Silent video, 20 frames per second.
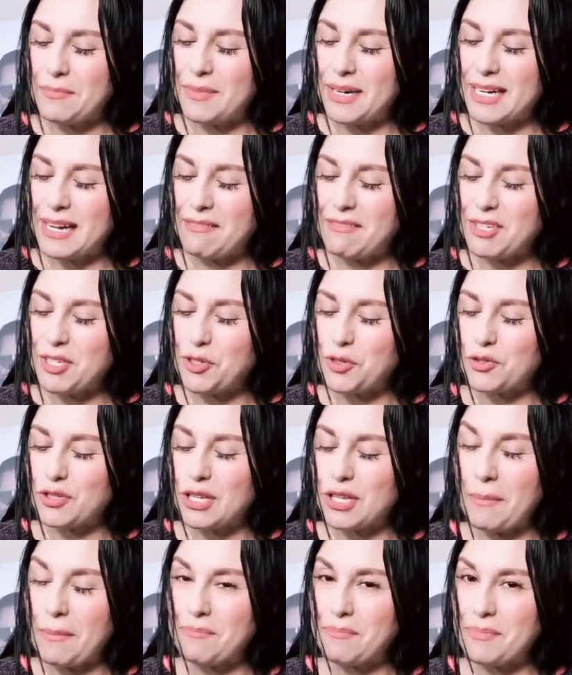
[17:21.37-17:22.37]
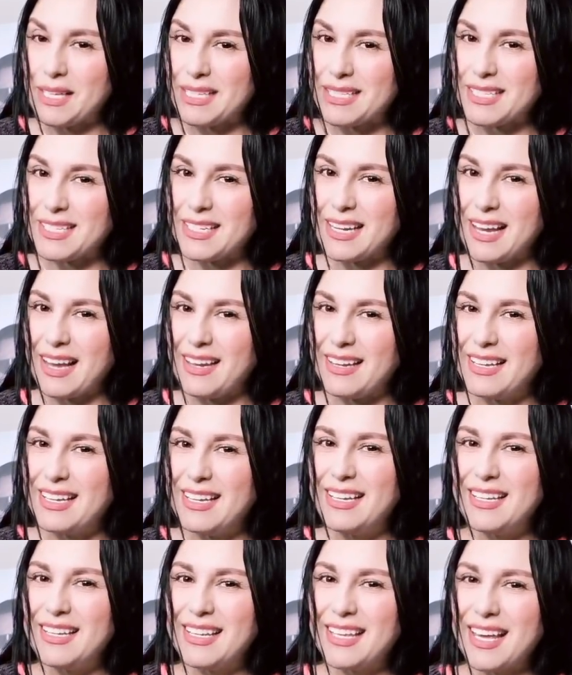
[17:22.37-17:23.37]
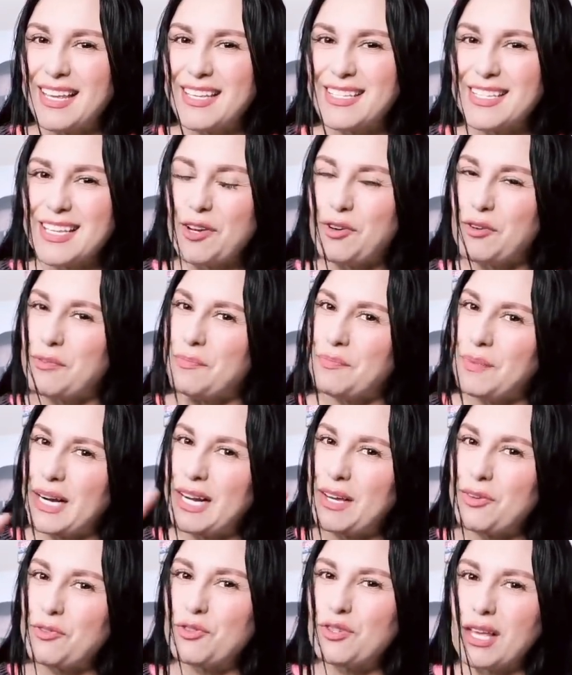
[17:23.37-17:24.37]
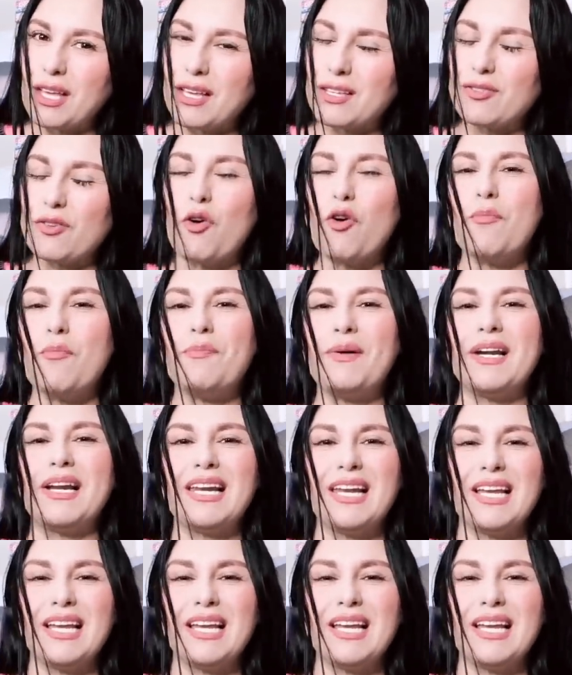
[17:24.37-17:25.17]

maravillosa mezcla que hicieron para ustedes o para